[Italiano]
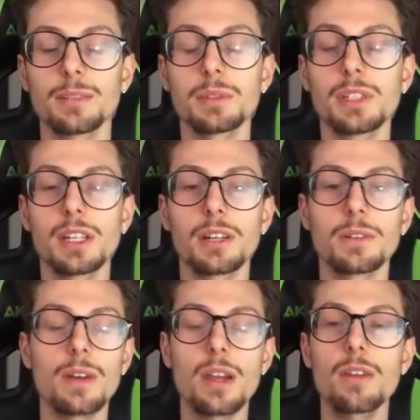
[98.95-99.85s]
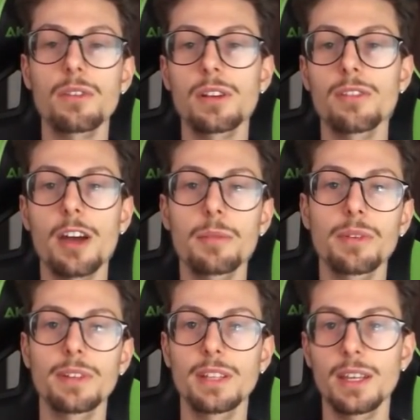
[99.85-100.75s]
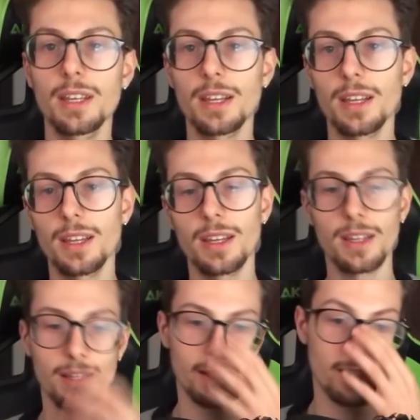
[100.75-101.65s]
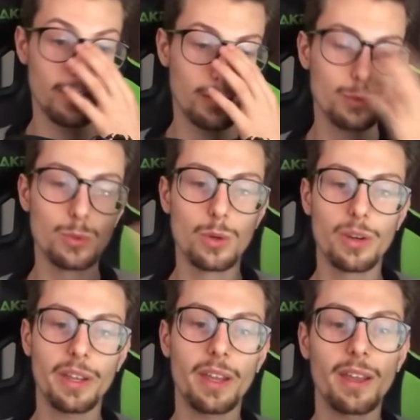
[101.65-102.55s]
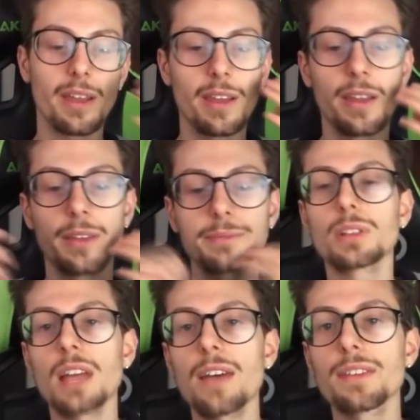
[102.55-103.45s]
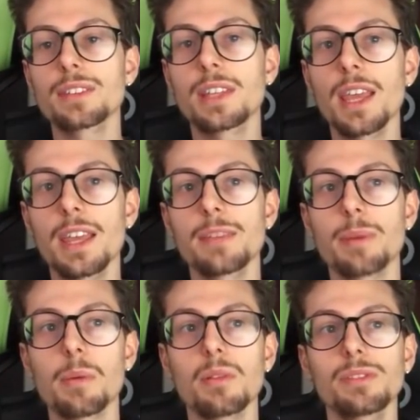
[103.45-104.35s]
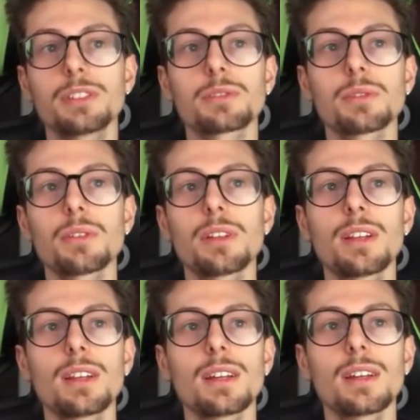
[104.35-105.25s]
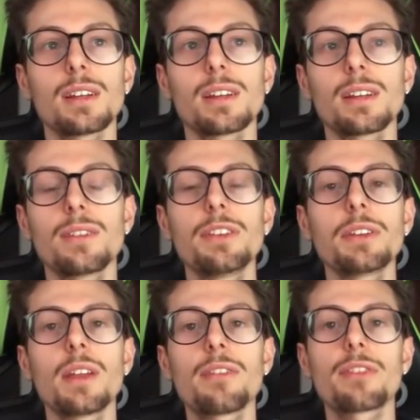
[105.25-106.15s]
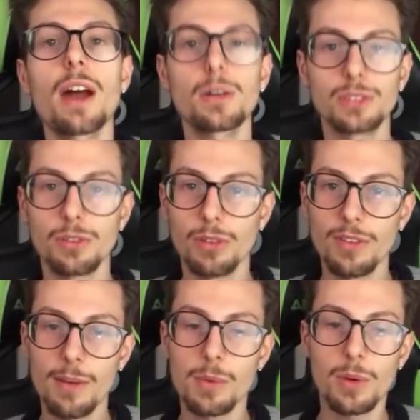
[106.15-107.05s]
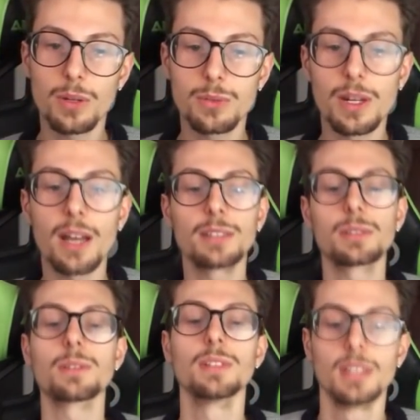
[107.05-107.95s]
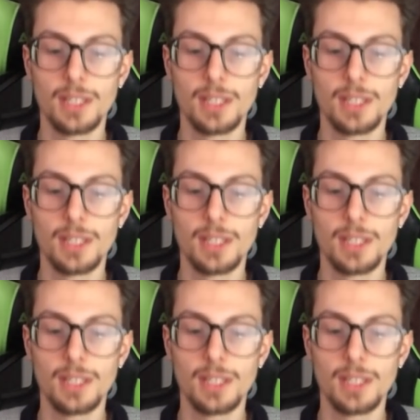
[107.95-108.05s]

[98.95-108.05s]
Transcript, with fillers: mi dicono, eh, volevamo vedere uno che portava Escape, abbiamo visto il, il video da Fraus e volevamo qualcun altro,